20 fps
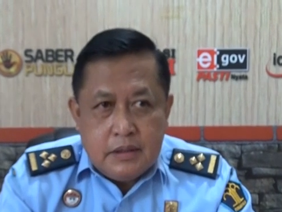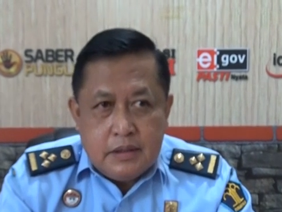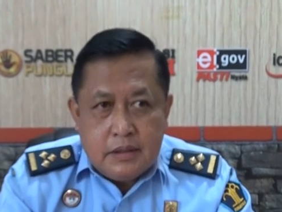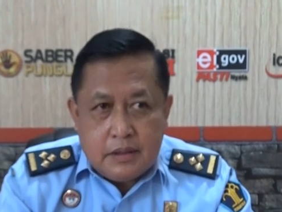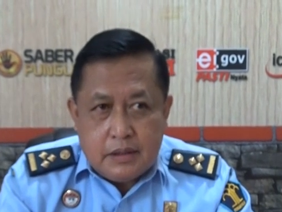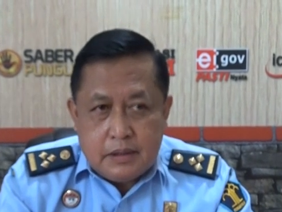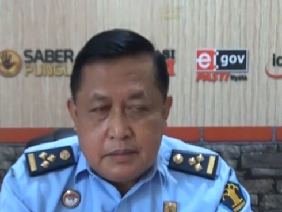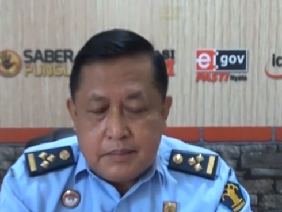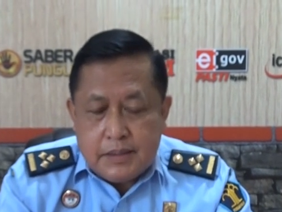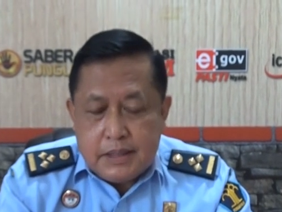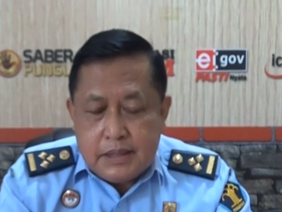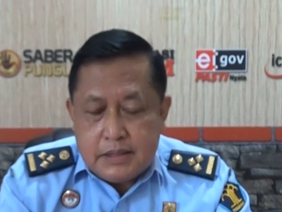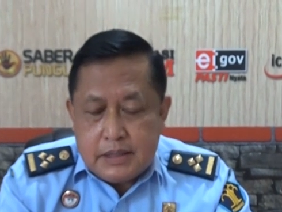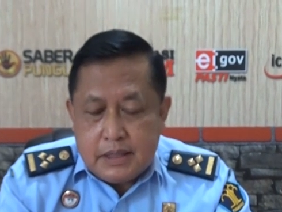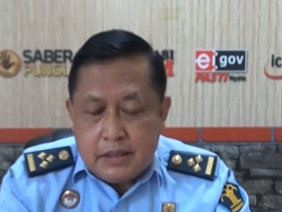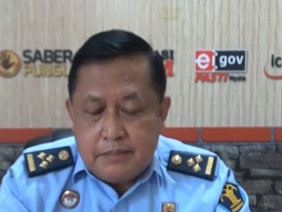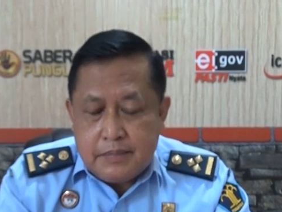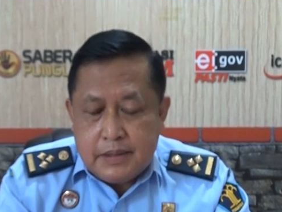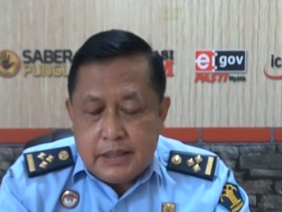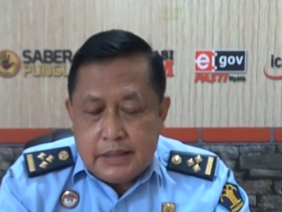uh, pada
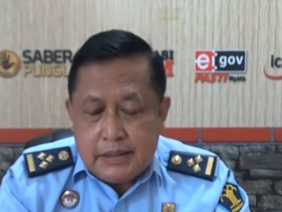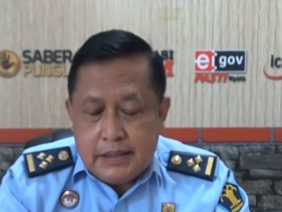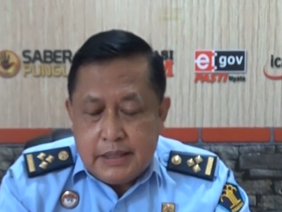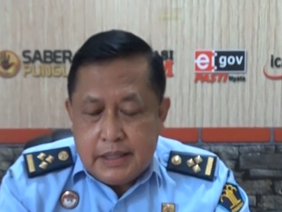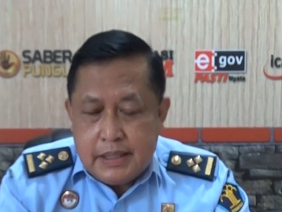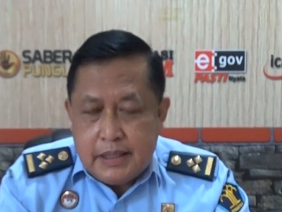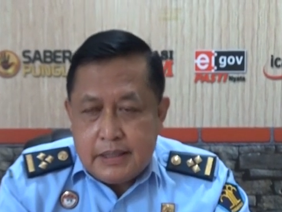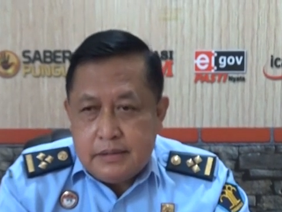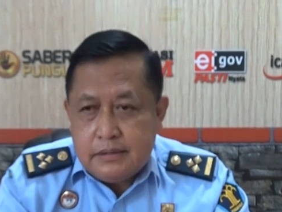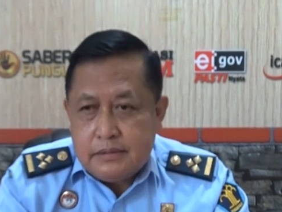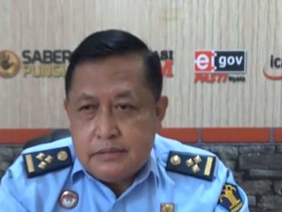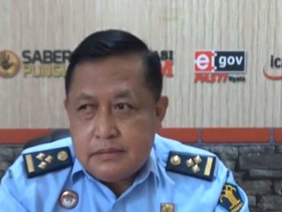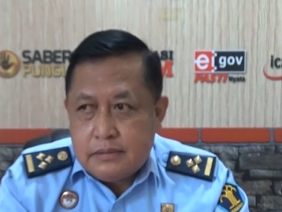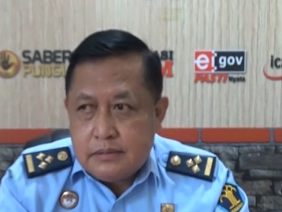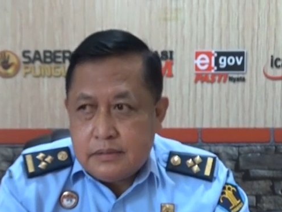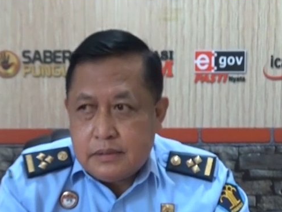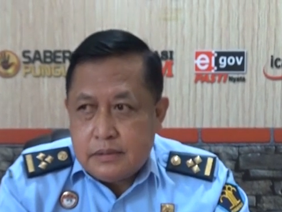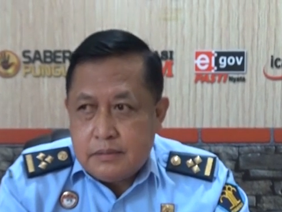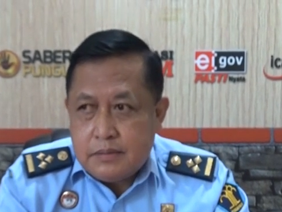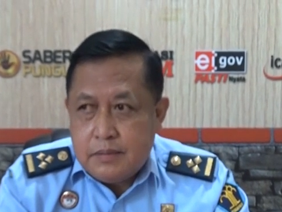saat pelarian
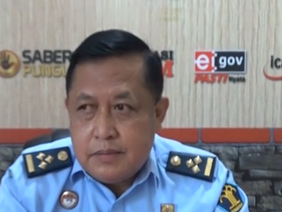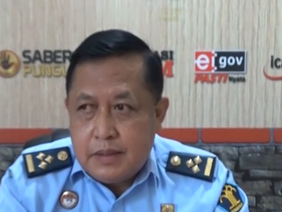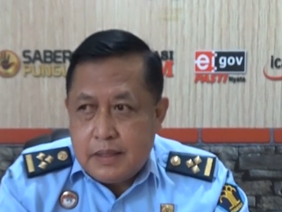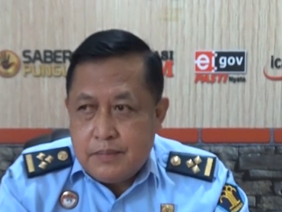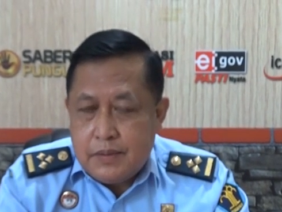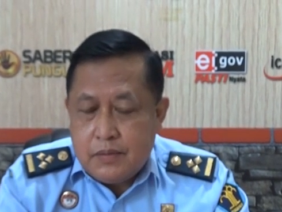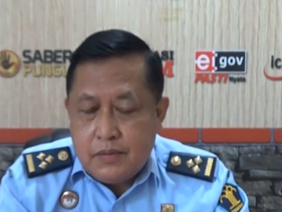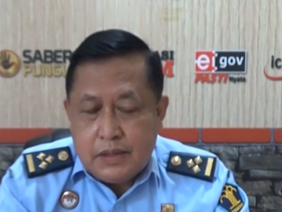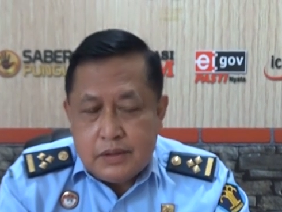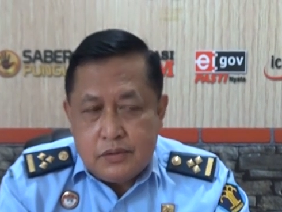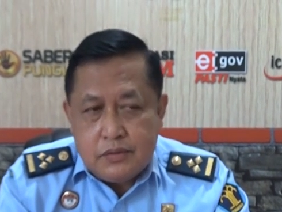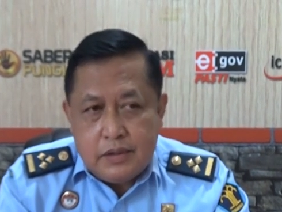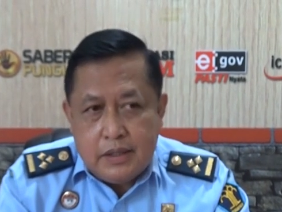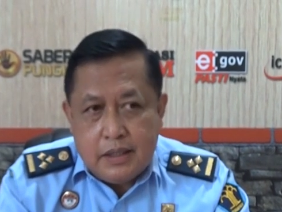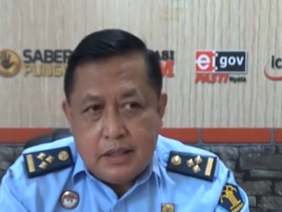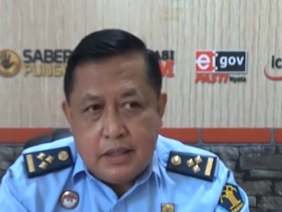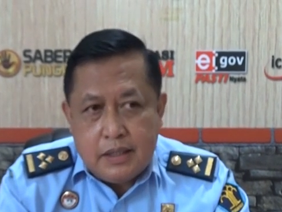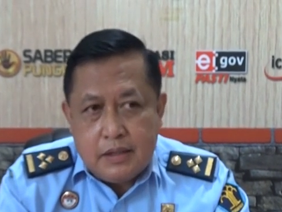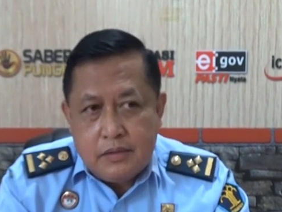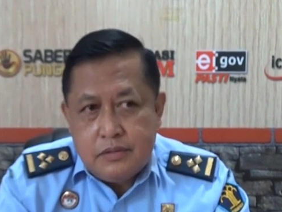uh, beberapa waktu
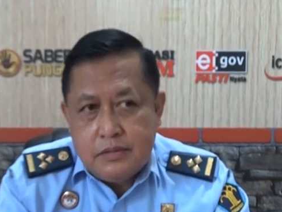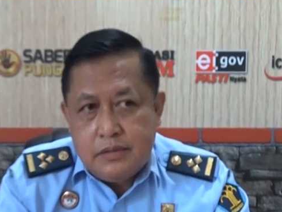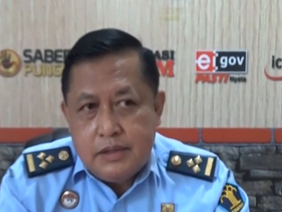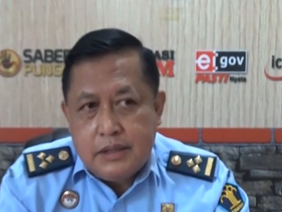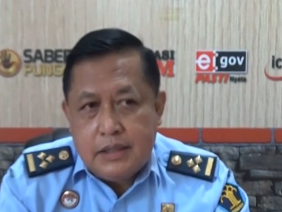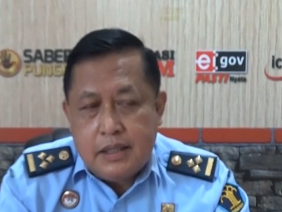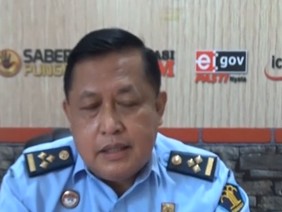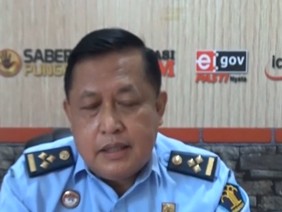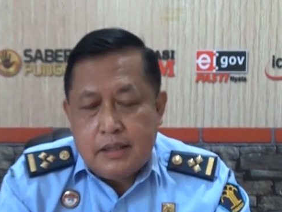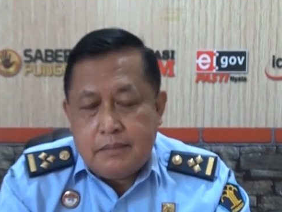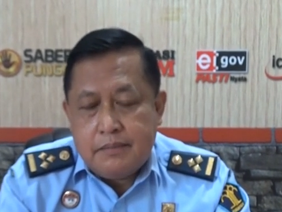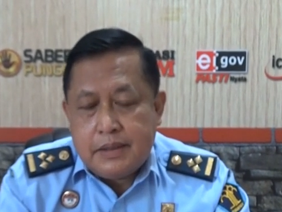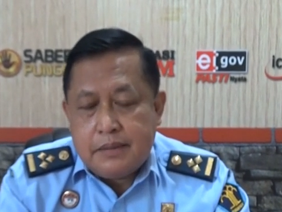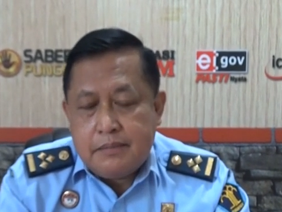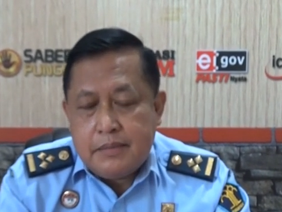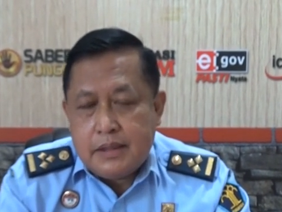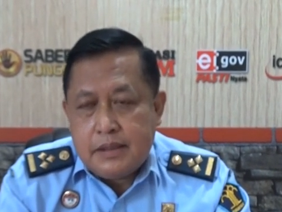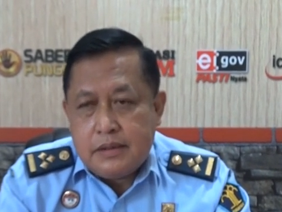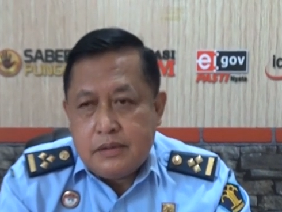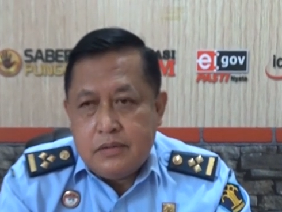yang lalu di tanggal 4
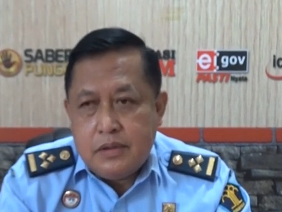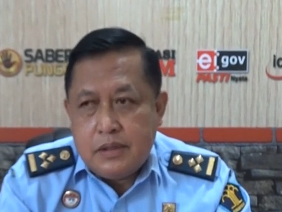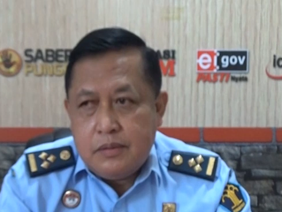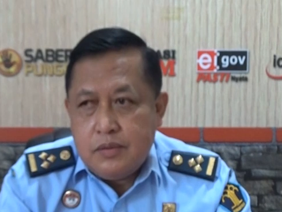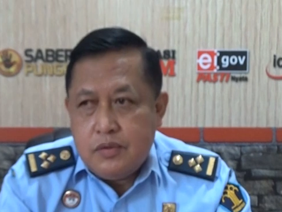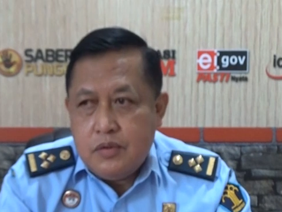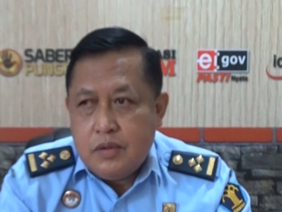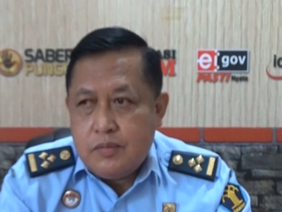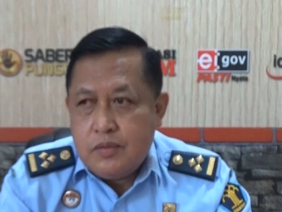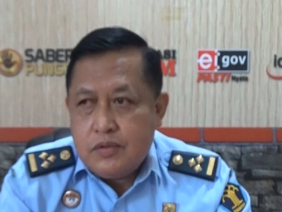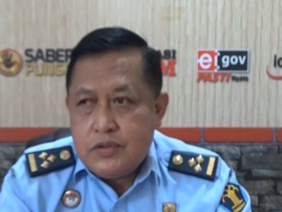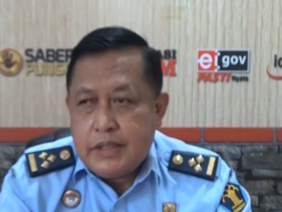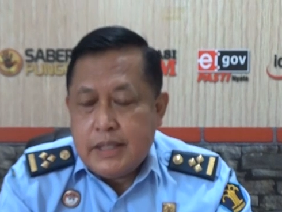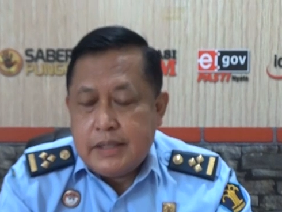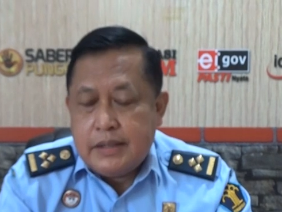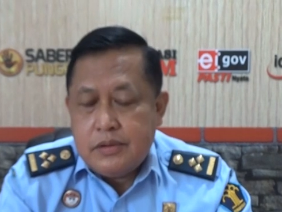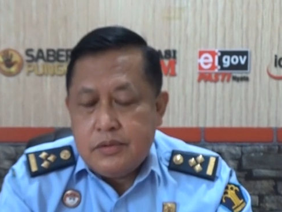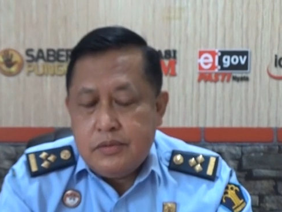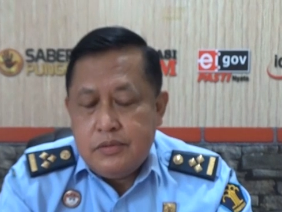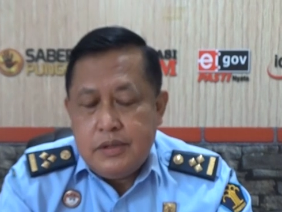Maret 2021
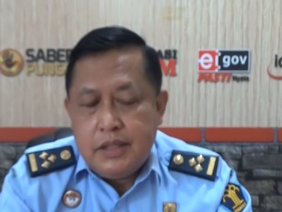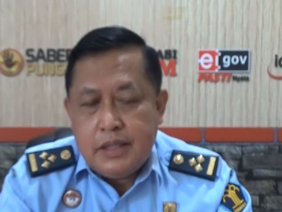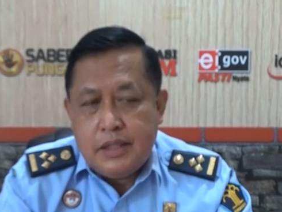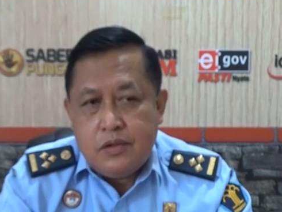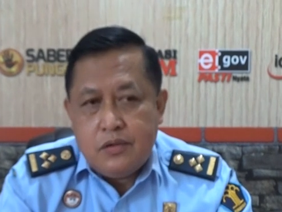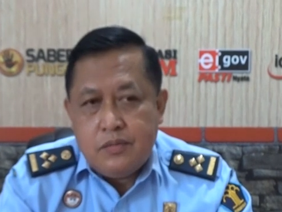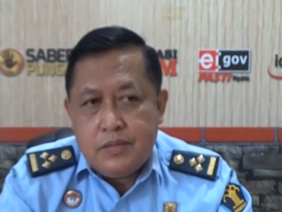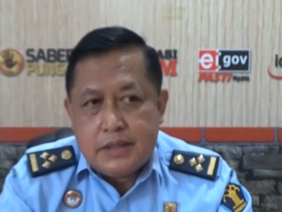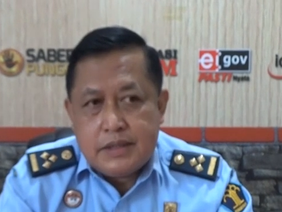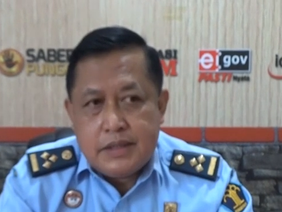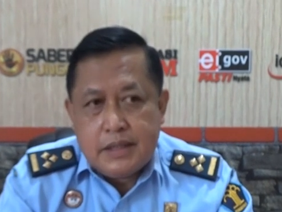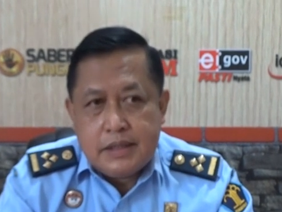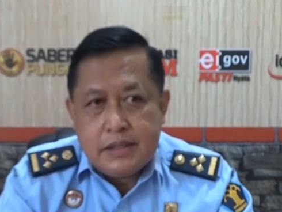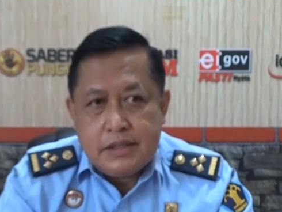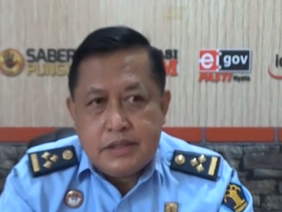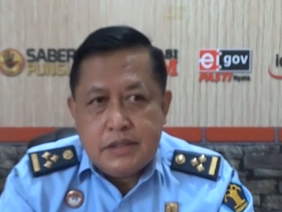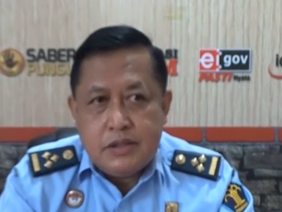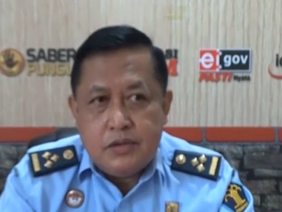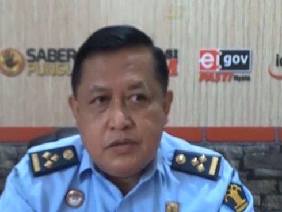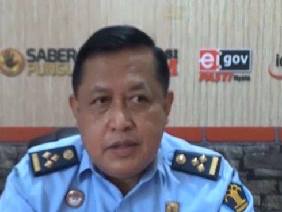dari Rumah Sakit
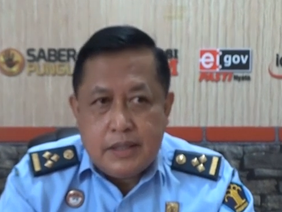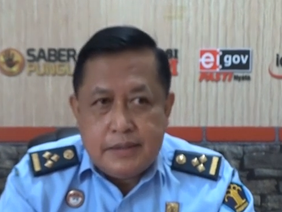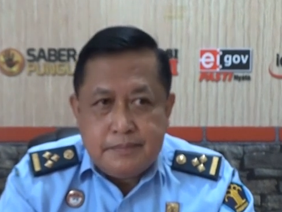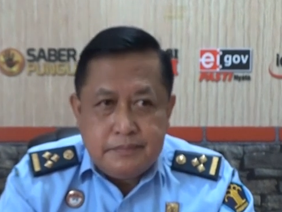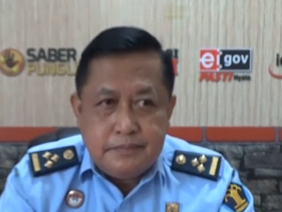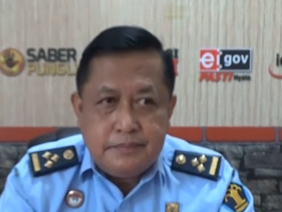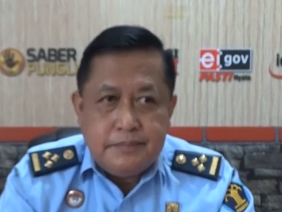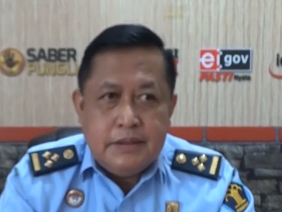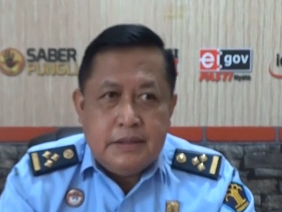Siloam